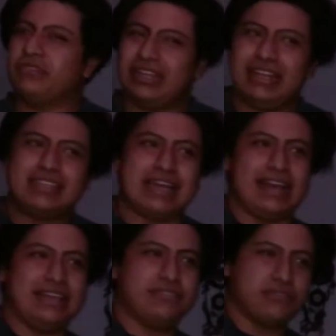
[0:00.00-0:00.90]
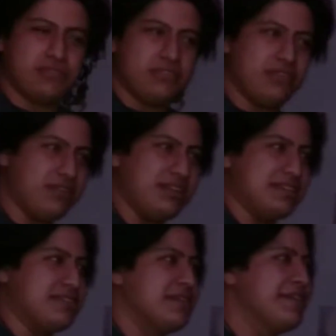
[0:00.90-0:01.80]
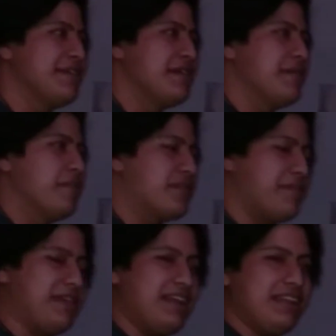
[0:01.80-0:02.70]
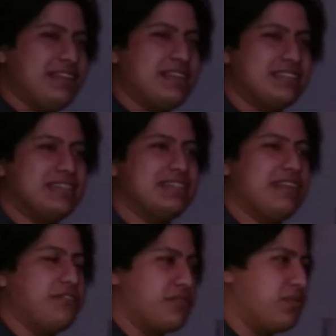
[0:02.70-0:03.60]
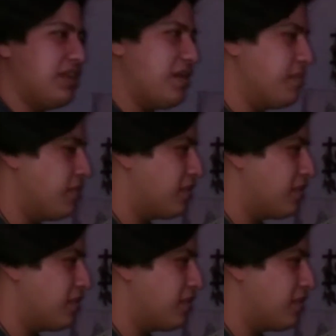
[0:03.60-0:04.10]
utilizar esos condones. Porque imagínate, te estás dando con una